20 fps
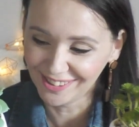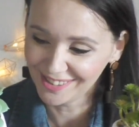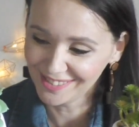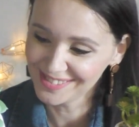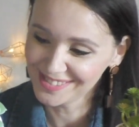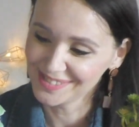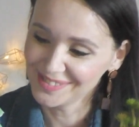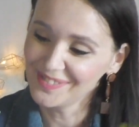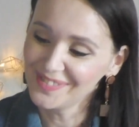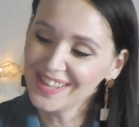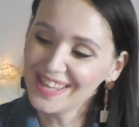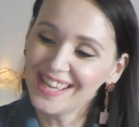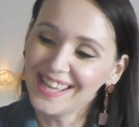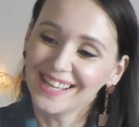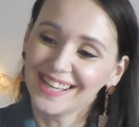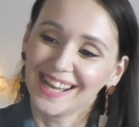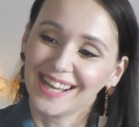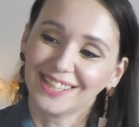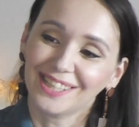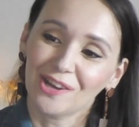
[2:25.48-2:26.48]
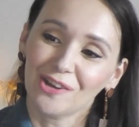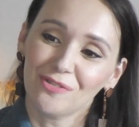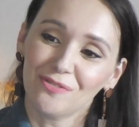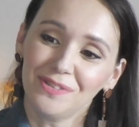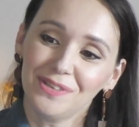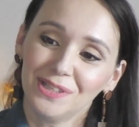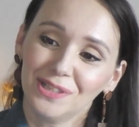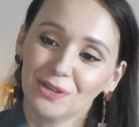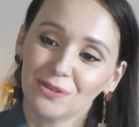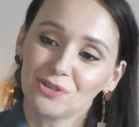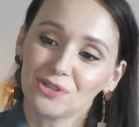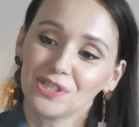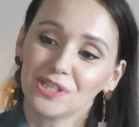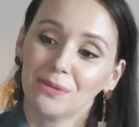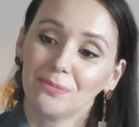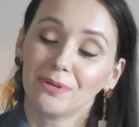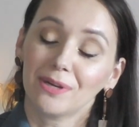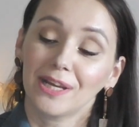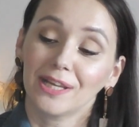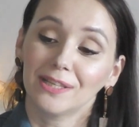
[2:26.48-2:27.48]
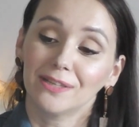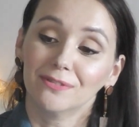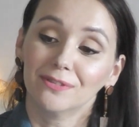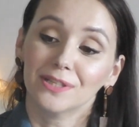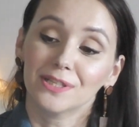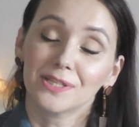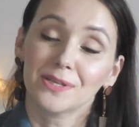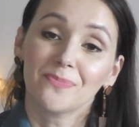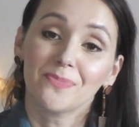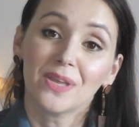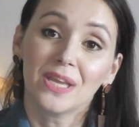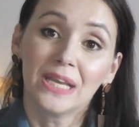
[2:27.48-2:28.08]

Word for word: В общем, когда увидела, очень обрадовалась.